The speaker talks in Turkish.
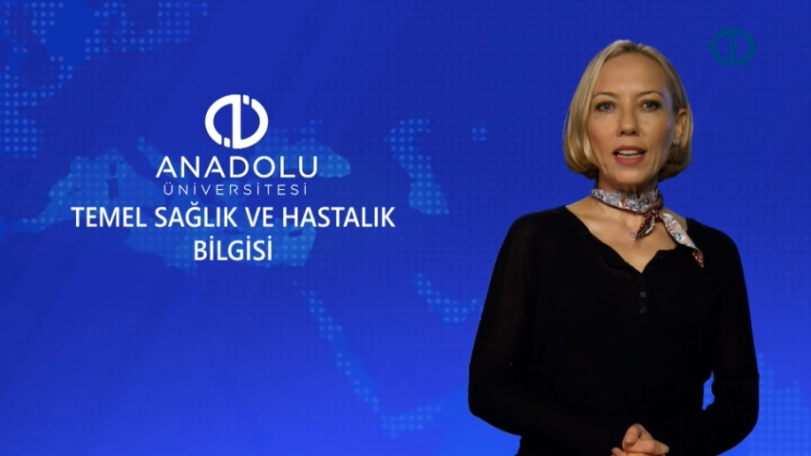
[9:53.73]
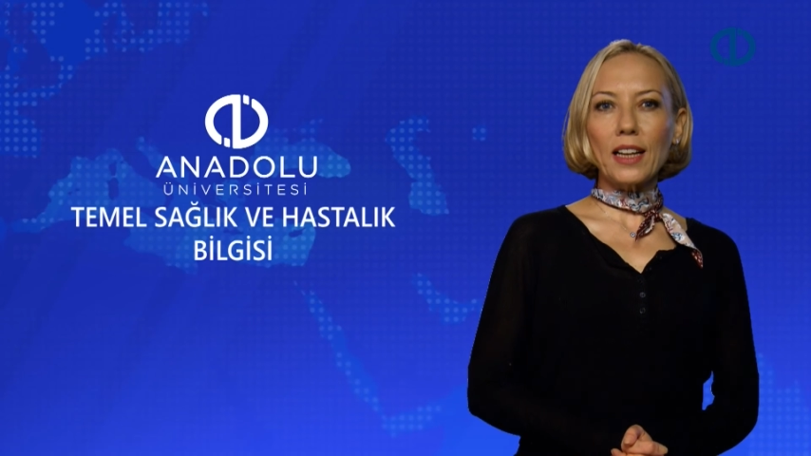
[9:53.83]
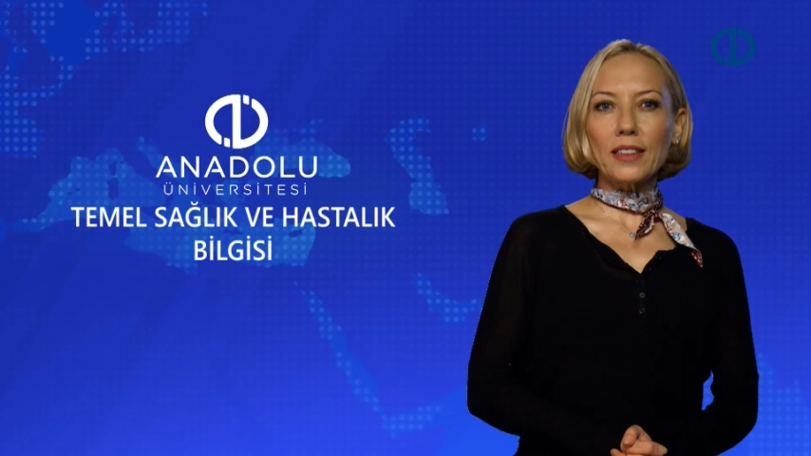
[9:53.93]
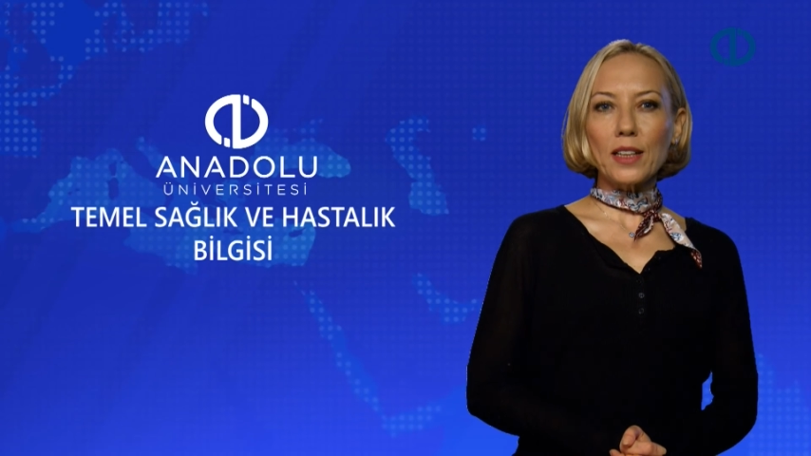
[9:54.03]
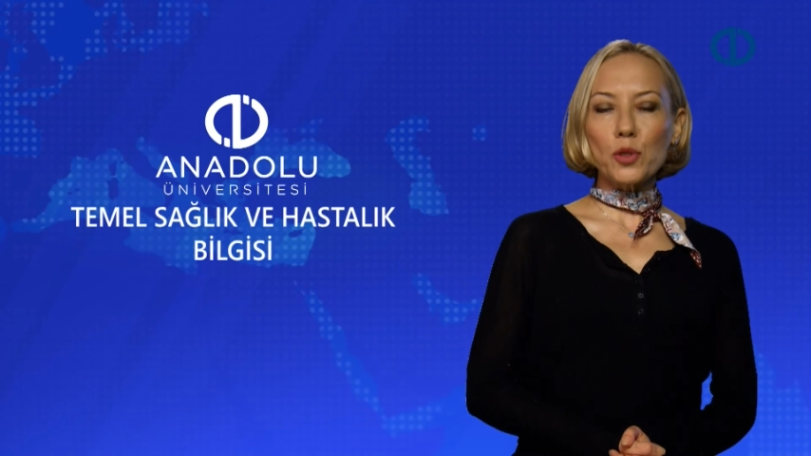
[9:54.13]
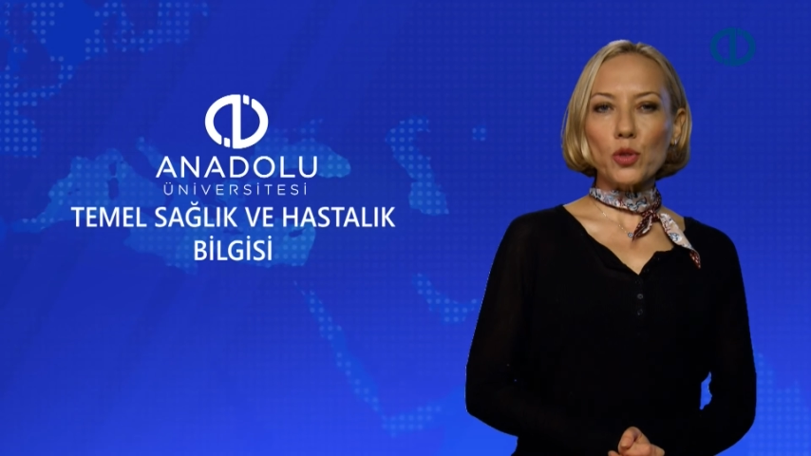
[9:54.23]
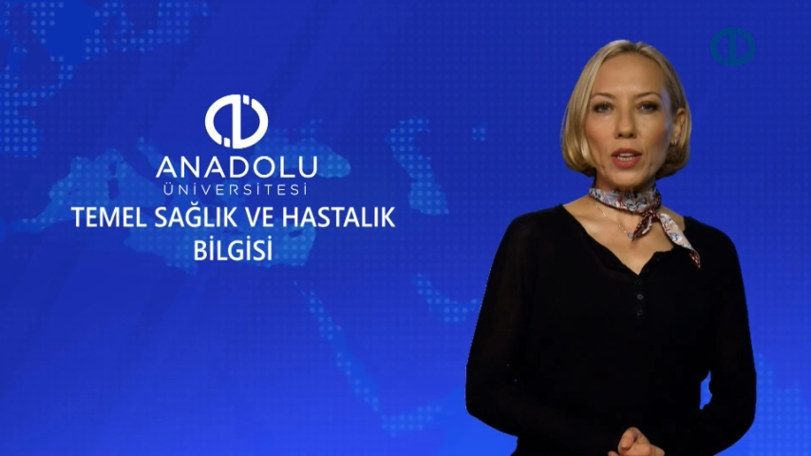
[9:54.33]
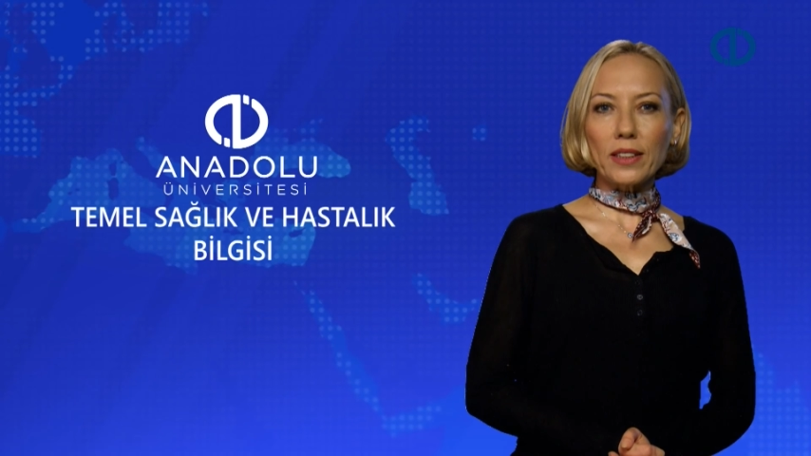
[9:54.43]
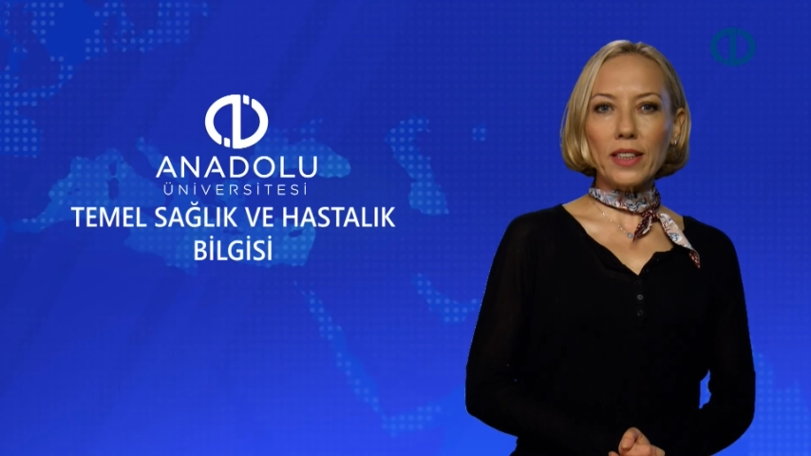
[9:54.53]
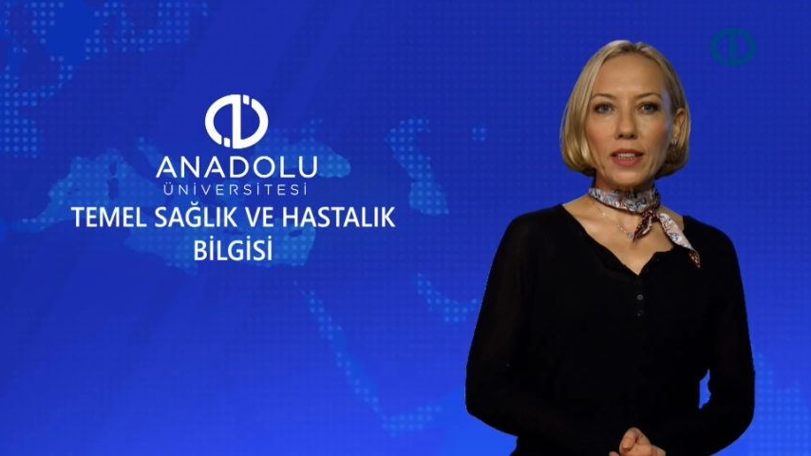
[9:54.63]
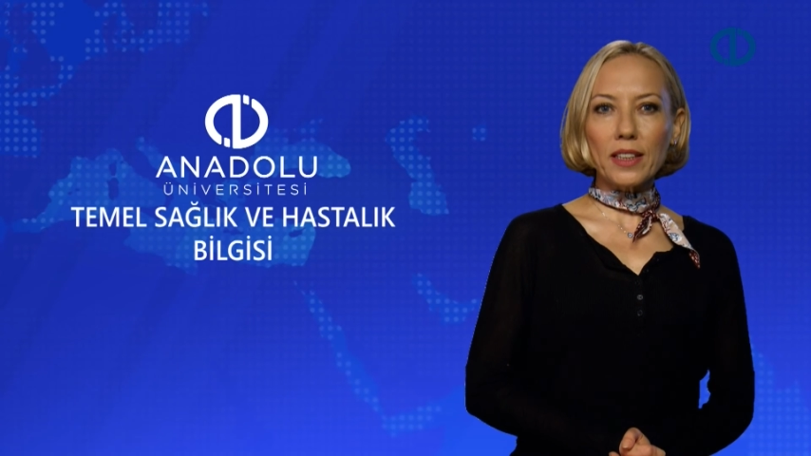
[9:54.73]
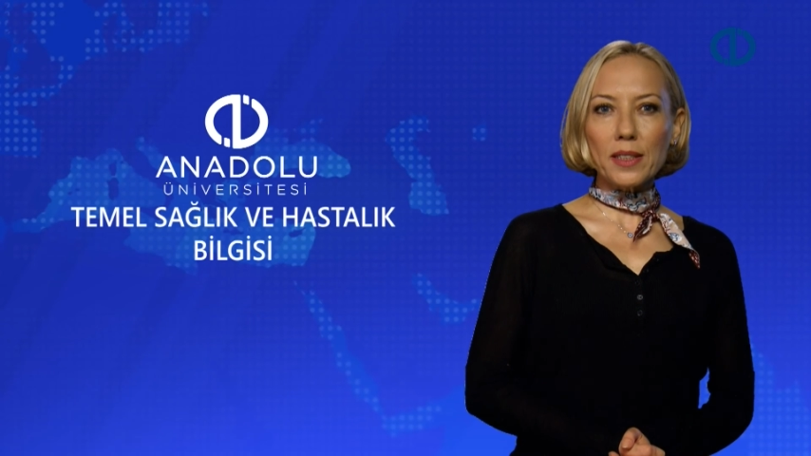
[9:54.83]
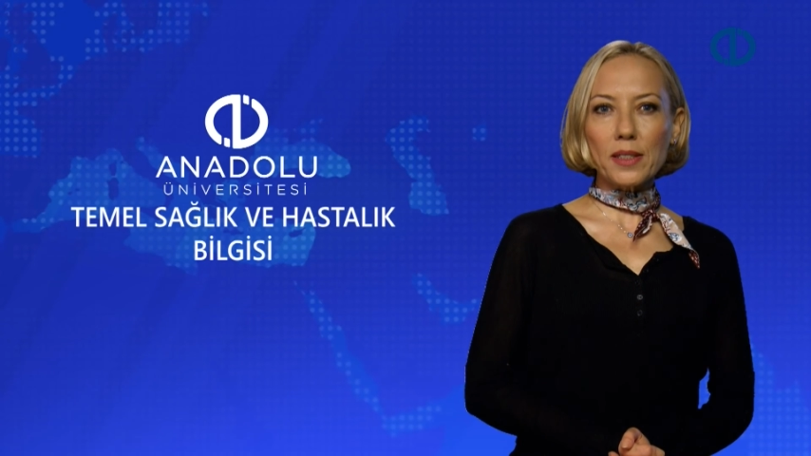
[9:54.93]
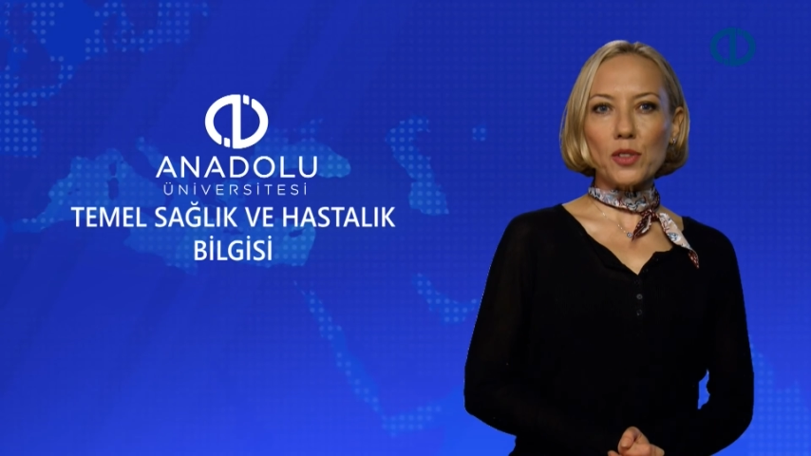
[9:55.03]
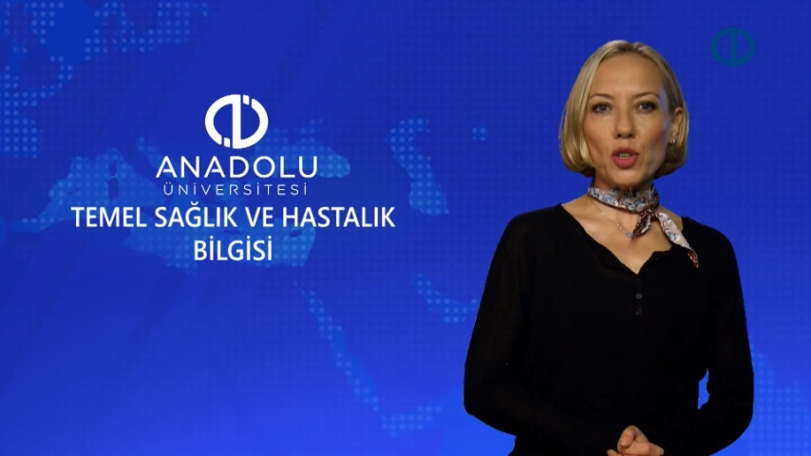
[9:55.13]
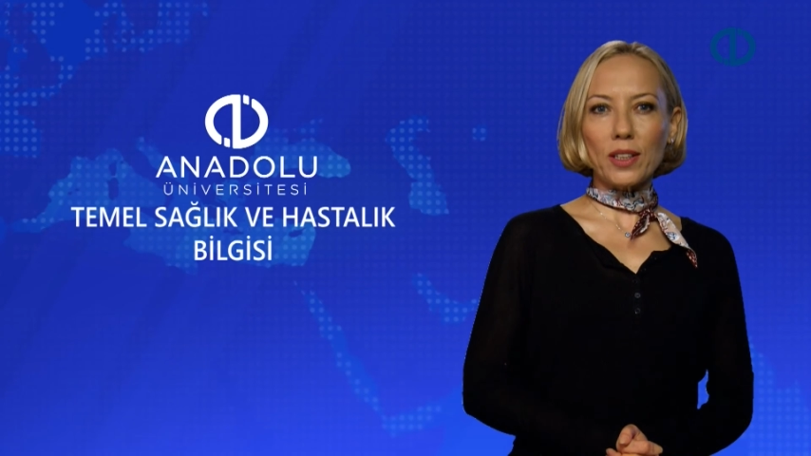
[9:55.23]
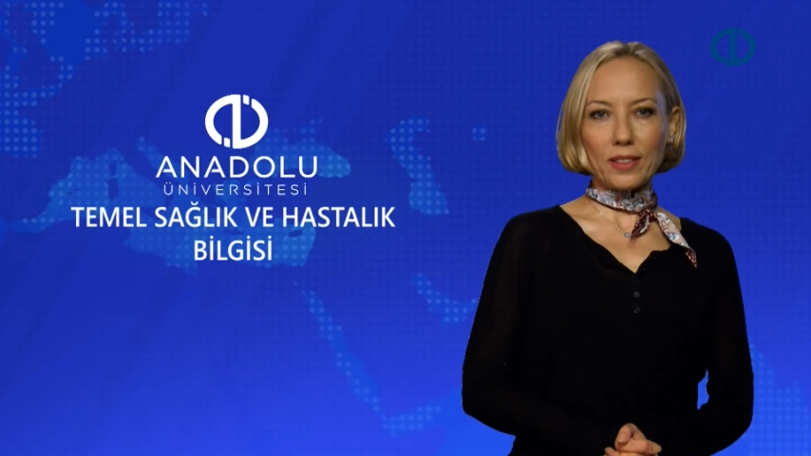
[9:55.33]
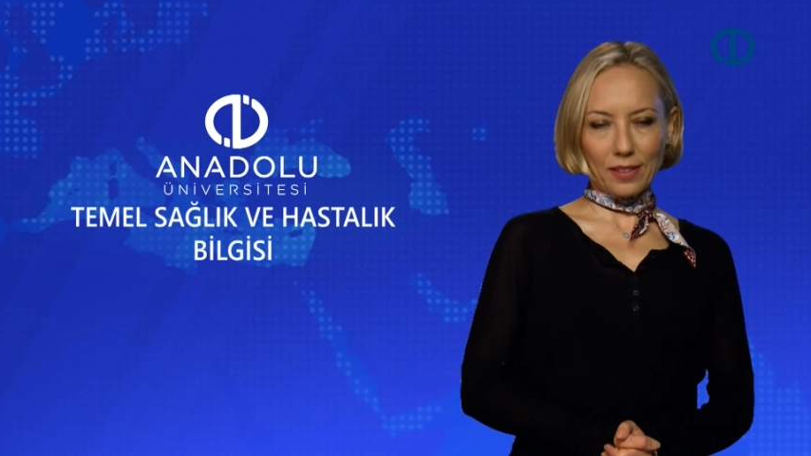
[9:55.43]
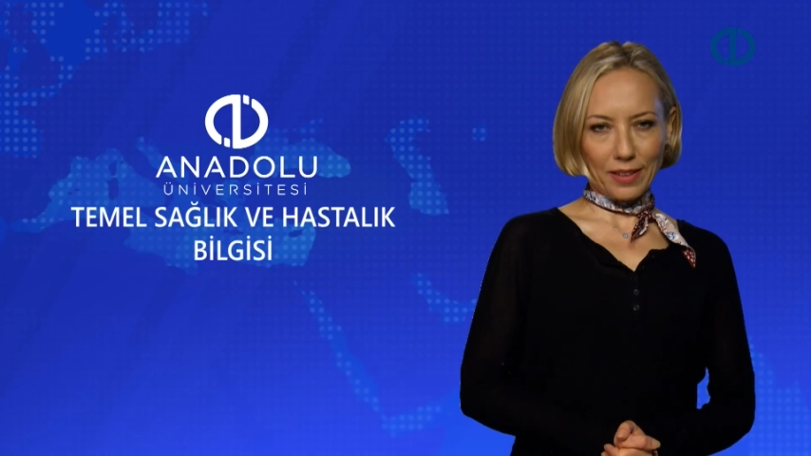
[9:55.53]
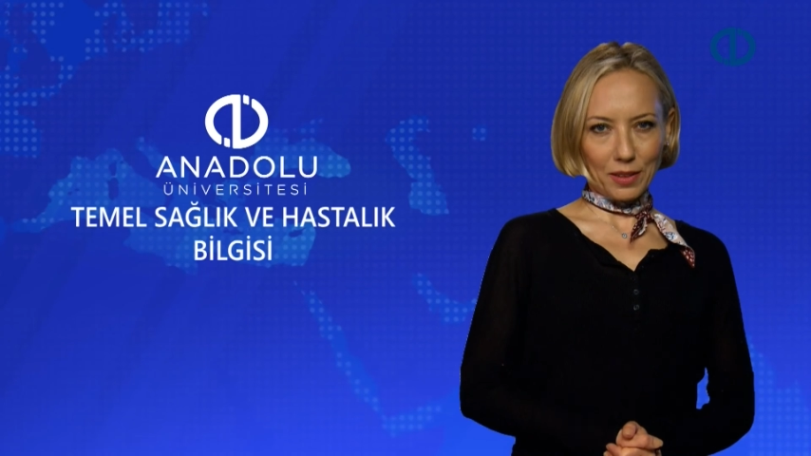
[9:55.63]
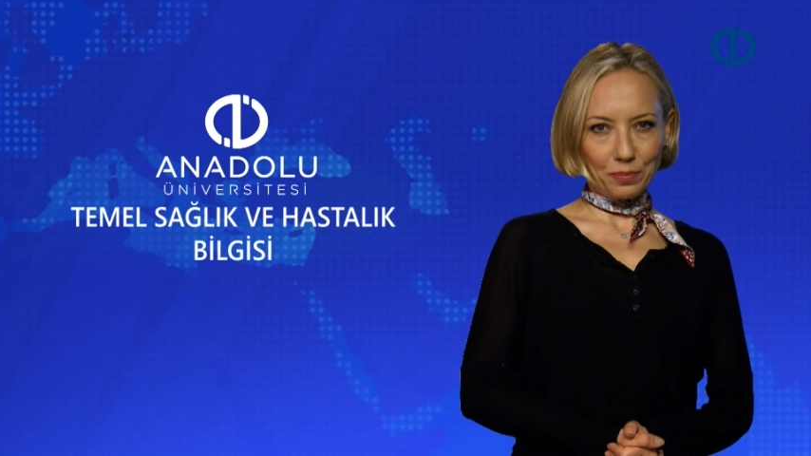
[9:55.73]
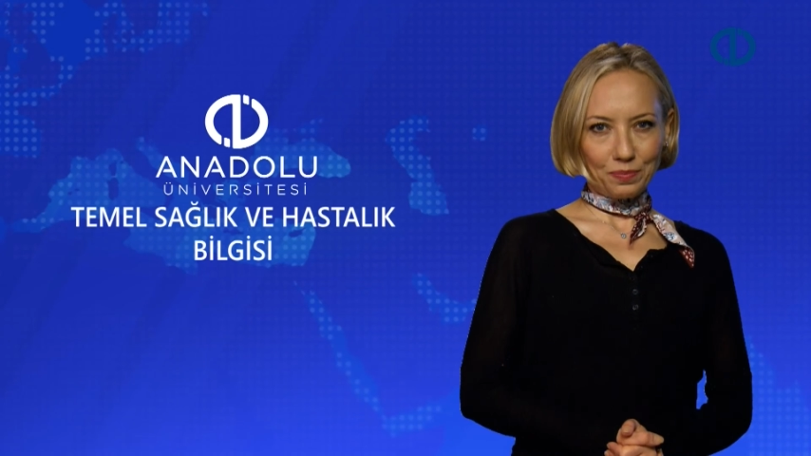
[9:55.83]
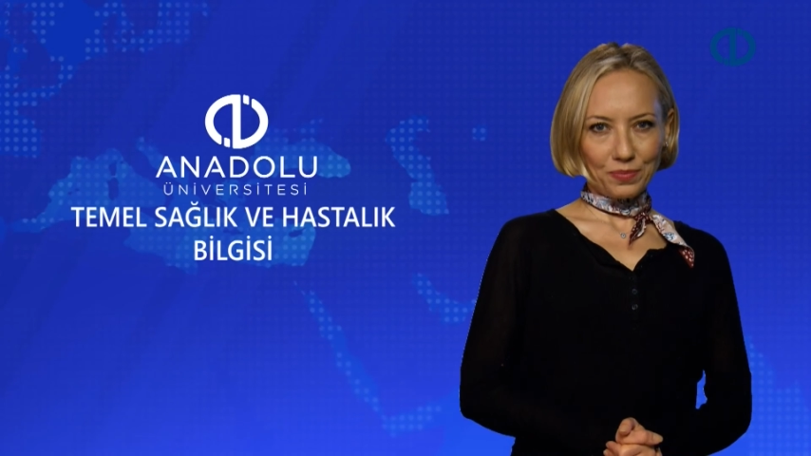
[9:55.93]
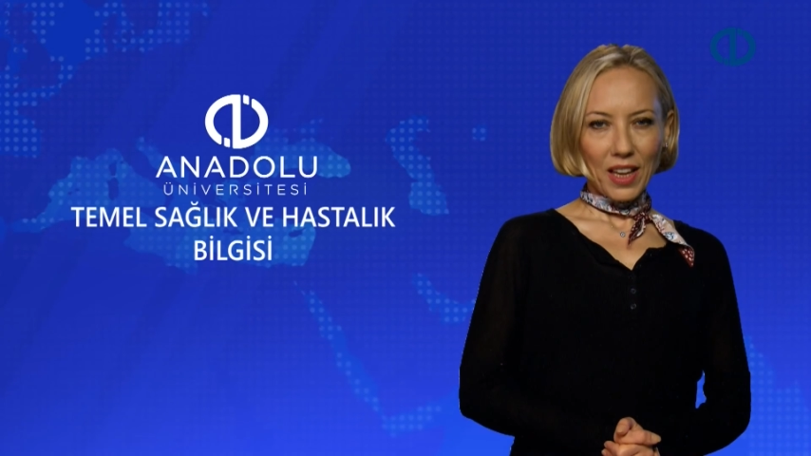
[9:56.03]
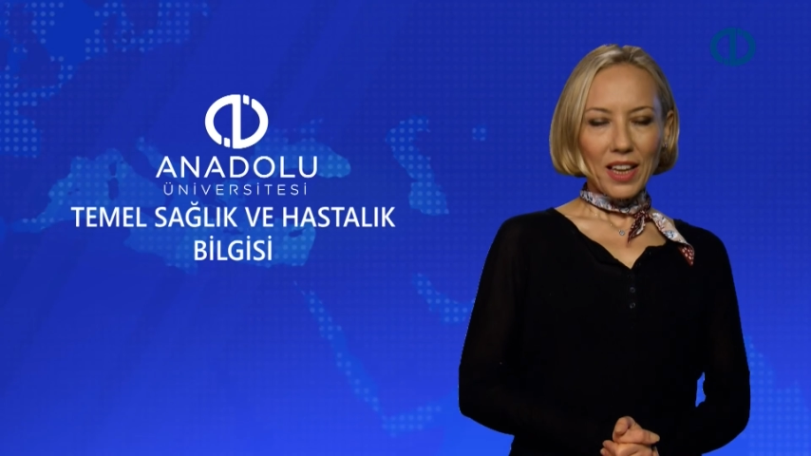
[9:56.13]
Nelerden söz ettik? Kısaca hatırlayalım.